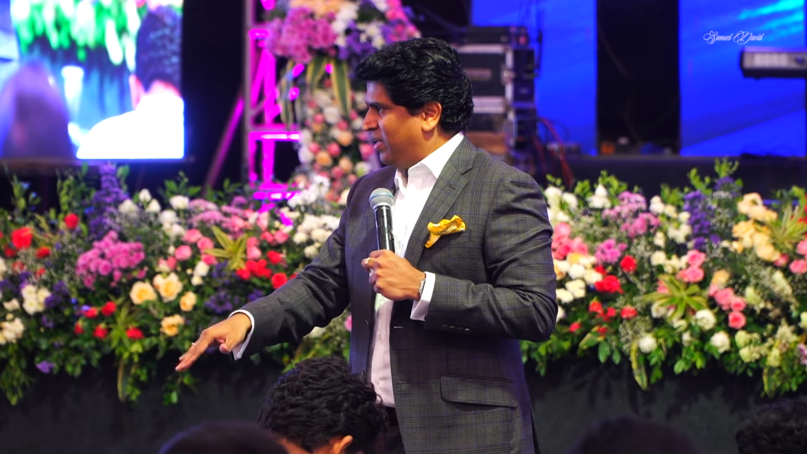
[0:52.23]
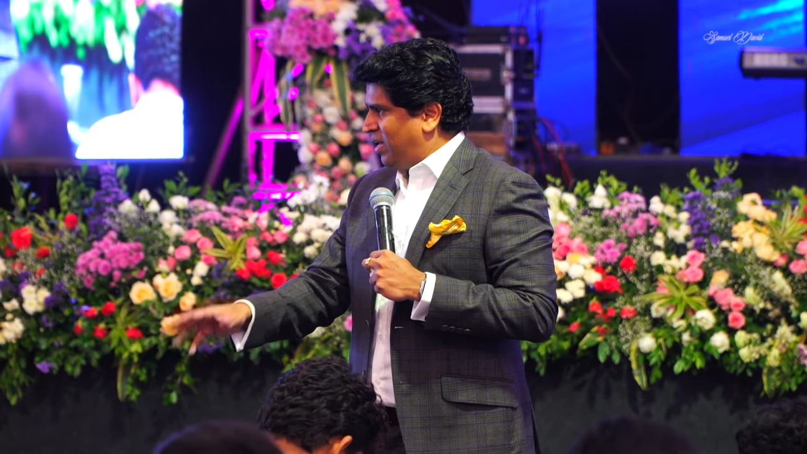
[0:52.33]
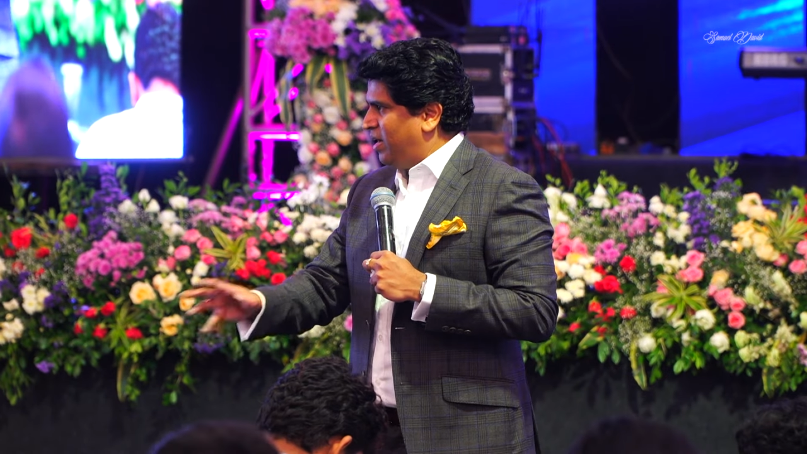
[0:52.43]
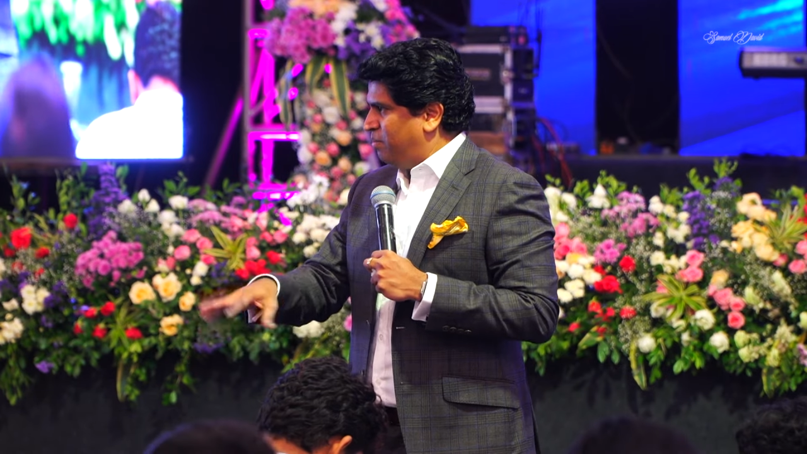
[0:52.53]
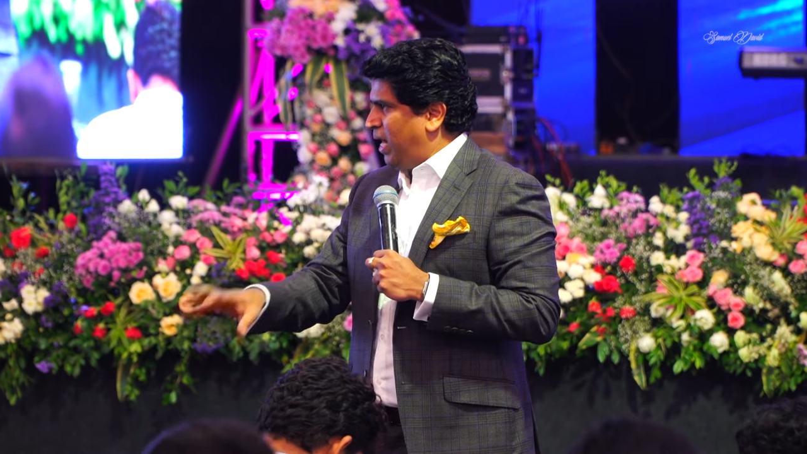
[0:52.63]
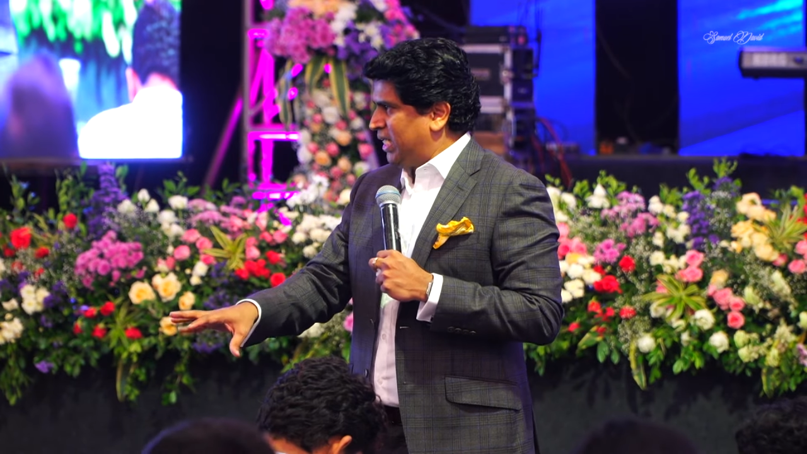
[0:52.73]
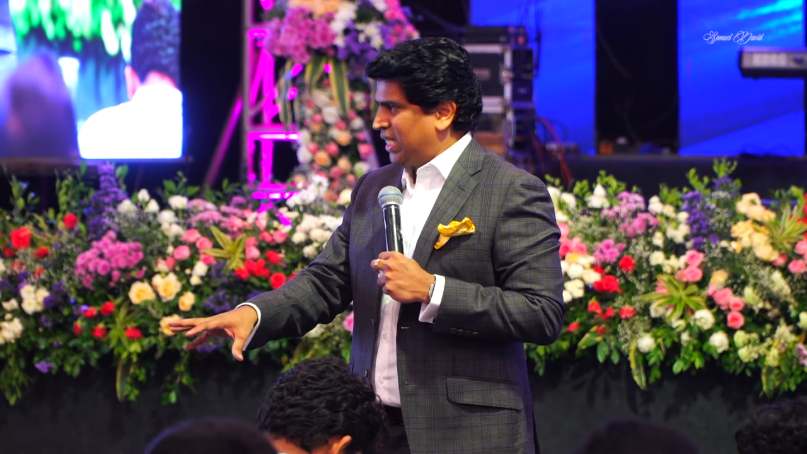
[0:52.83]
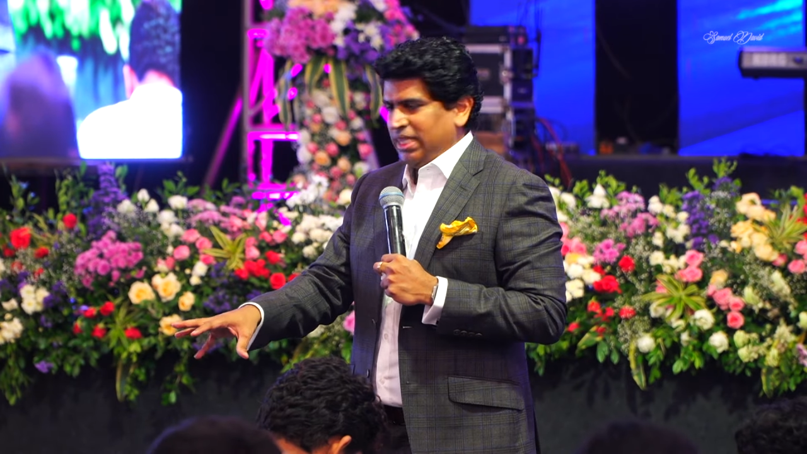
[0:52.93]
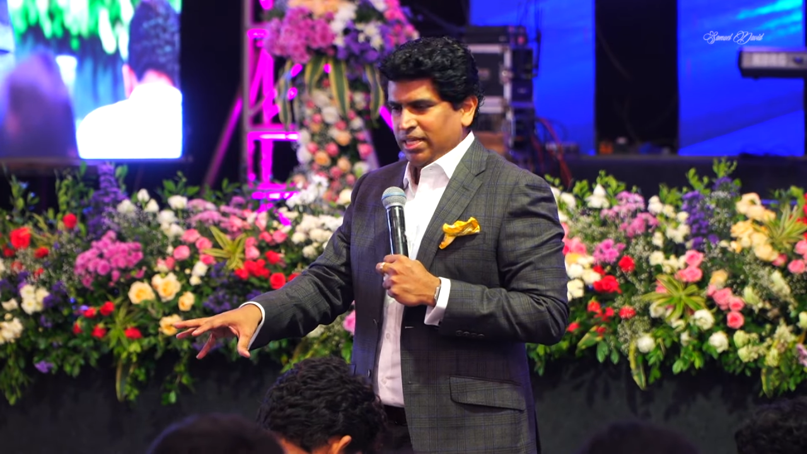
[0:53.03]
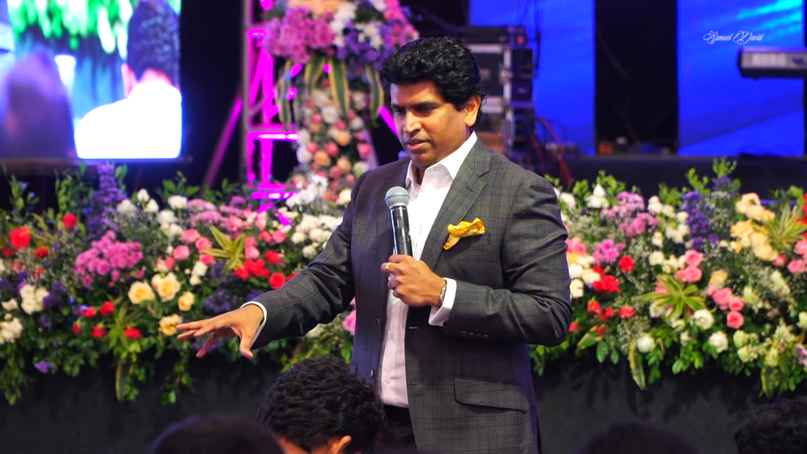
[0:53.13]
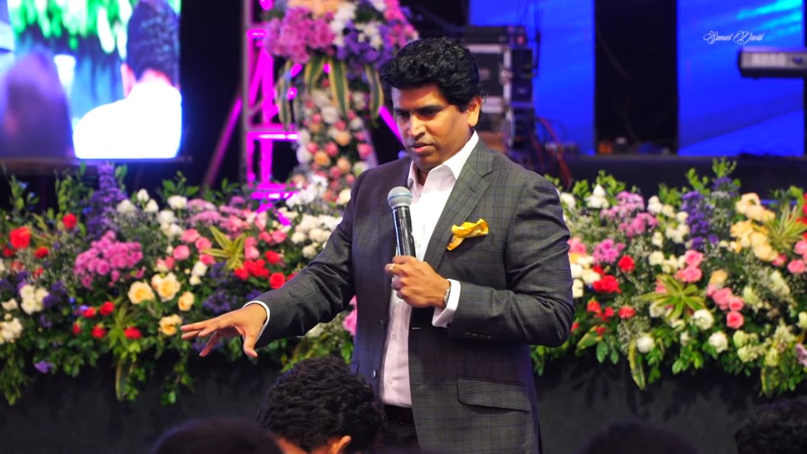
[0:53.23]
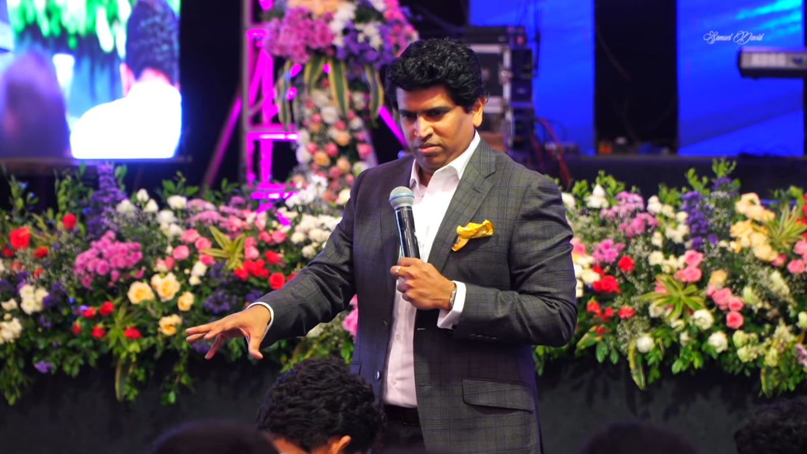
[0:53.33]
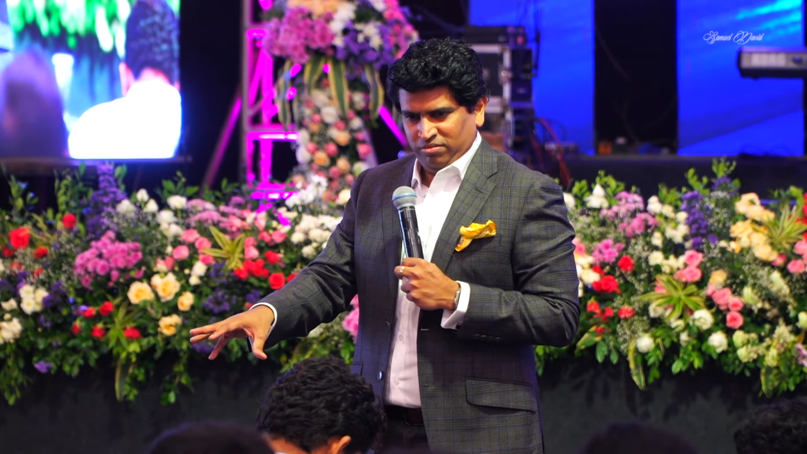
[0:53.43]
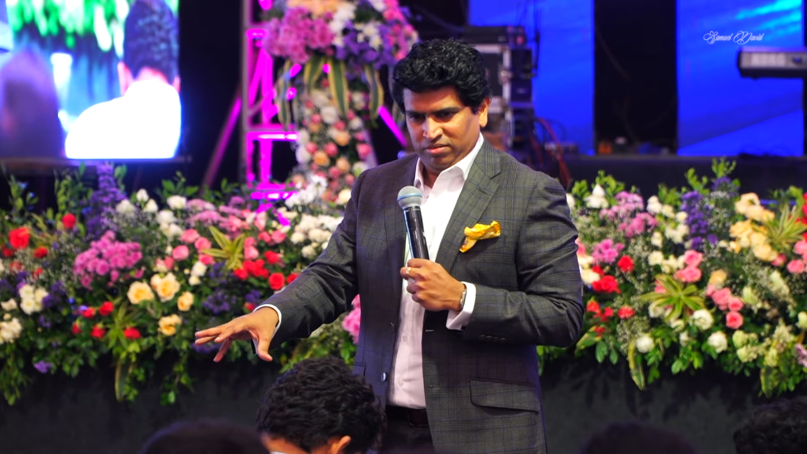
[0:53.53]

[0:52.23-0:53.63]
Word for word: ఆయన మాట క్రింద యూనో